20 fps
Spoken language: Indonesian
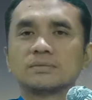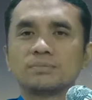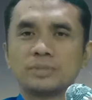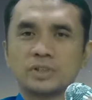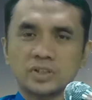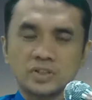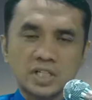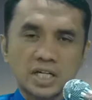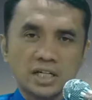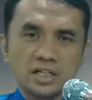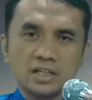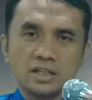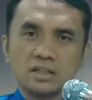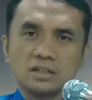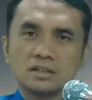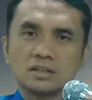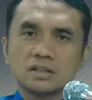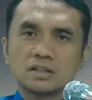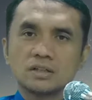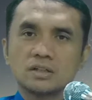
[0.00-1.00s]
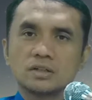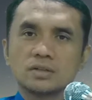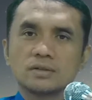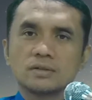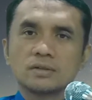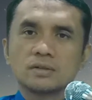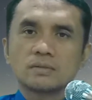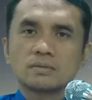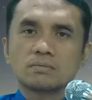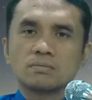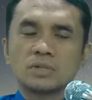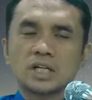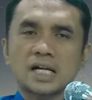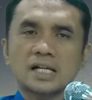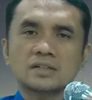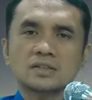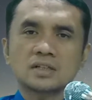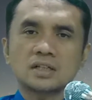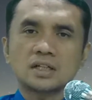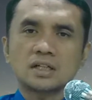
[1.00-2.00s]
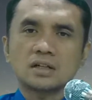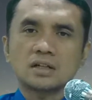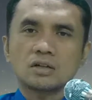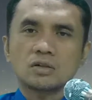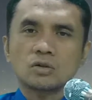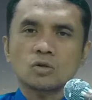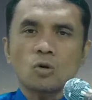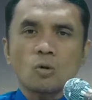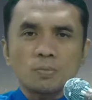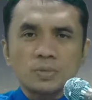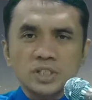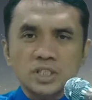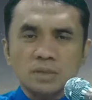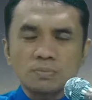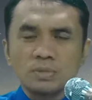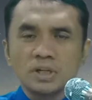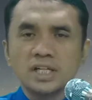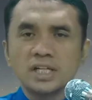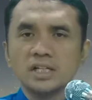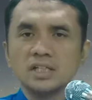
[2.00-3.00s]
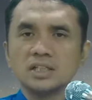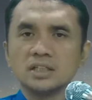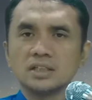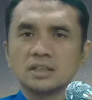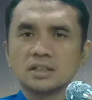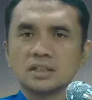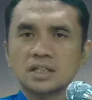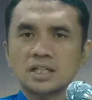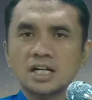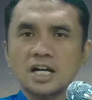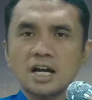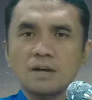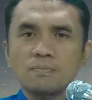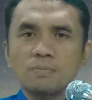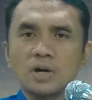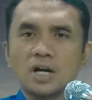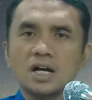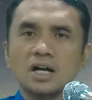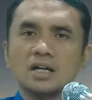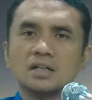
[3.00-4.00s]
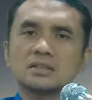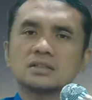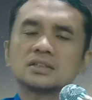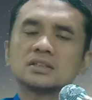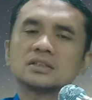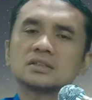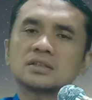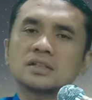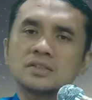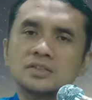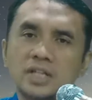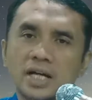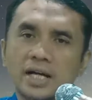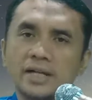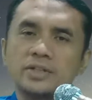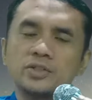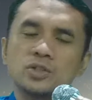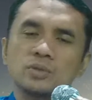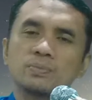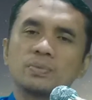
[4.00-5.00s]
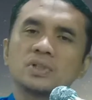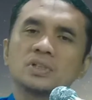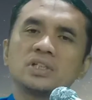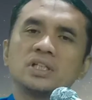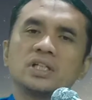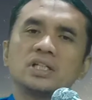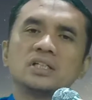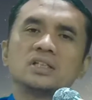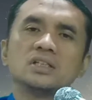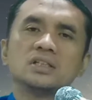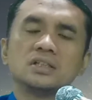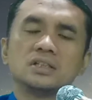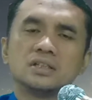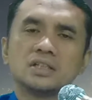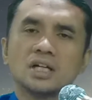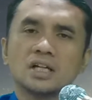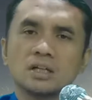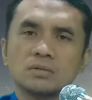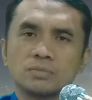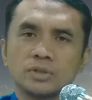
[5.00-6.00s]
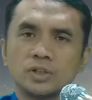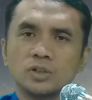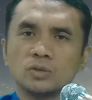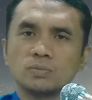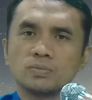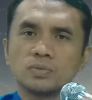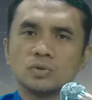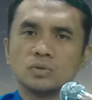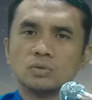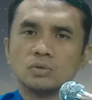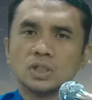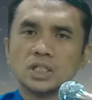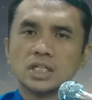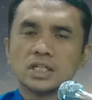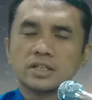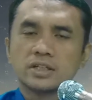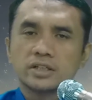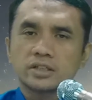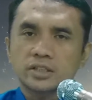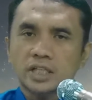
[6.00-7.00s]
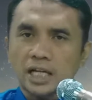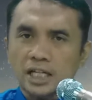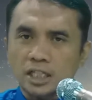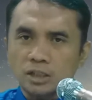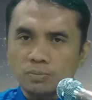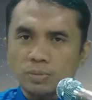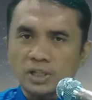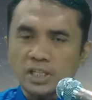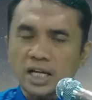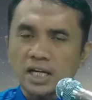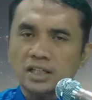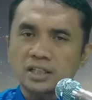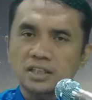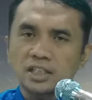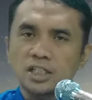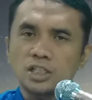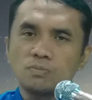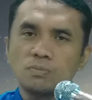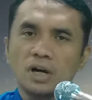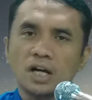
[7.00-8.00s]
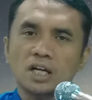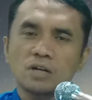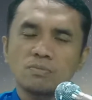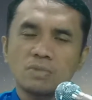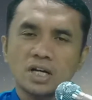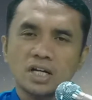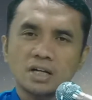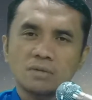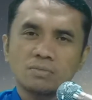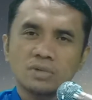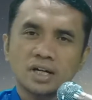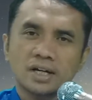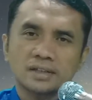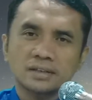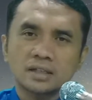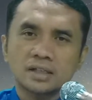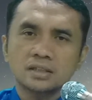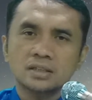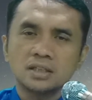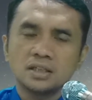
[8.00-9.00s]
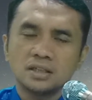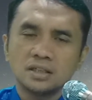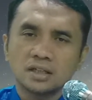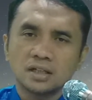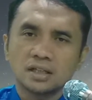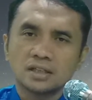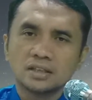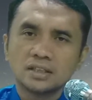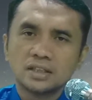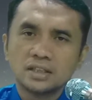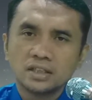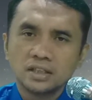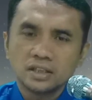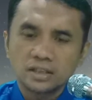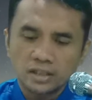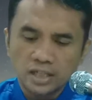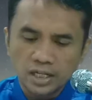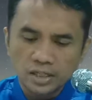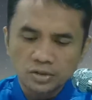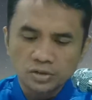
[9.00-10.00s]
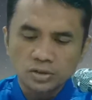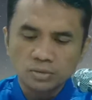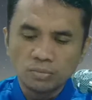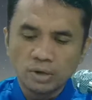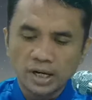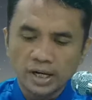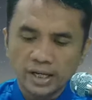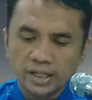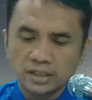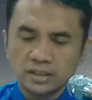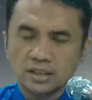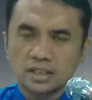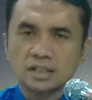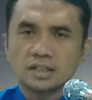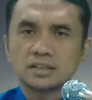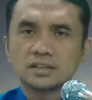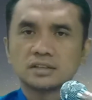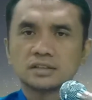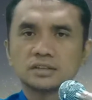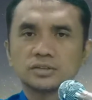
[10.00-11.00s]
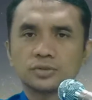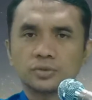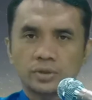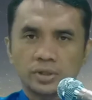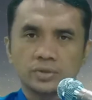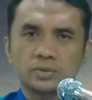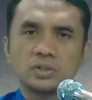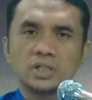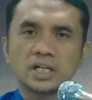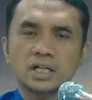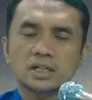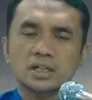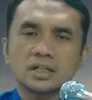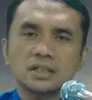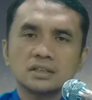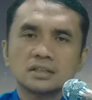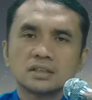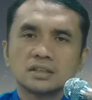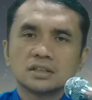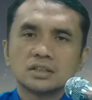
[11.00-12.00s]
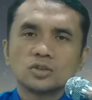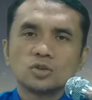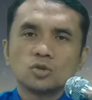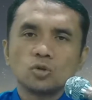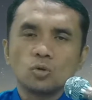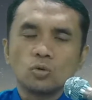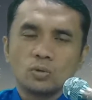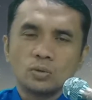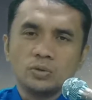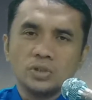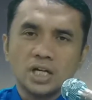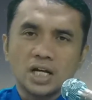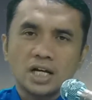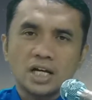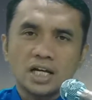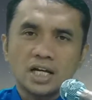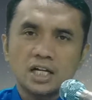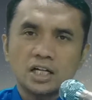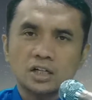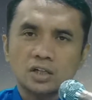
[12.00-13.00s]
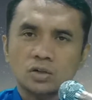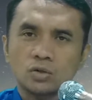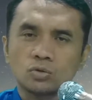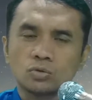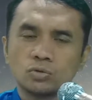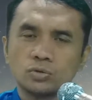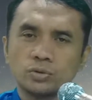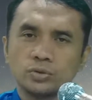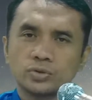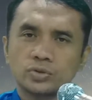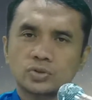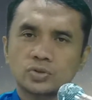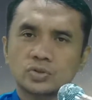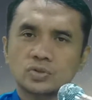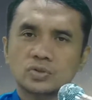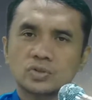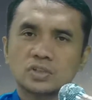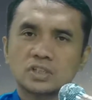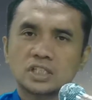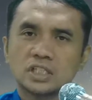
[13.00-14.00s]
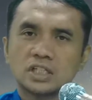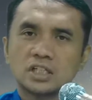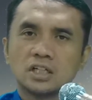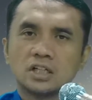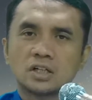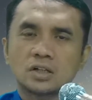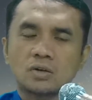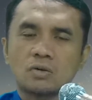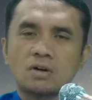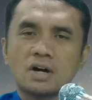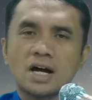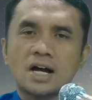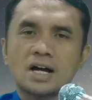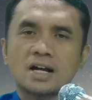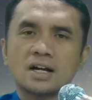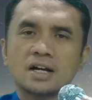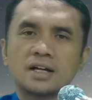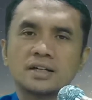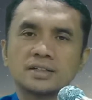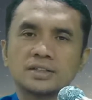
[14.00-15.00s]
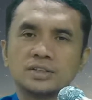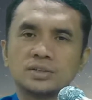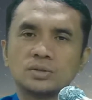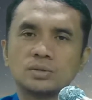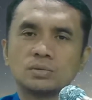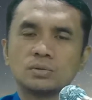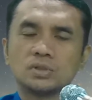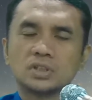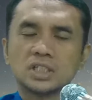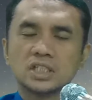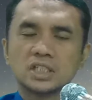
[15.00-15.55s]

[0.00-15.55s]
Bisa jadi merasa kok bisa begini? Kenapa terjadi seperti ini dalam hidupku? Sakit penyakit ini bagaimana mengatasinya dan sebagainya. Saudara-saudara, undanglah Roh Kudus, Roh Allah itu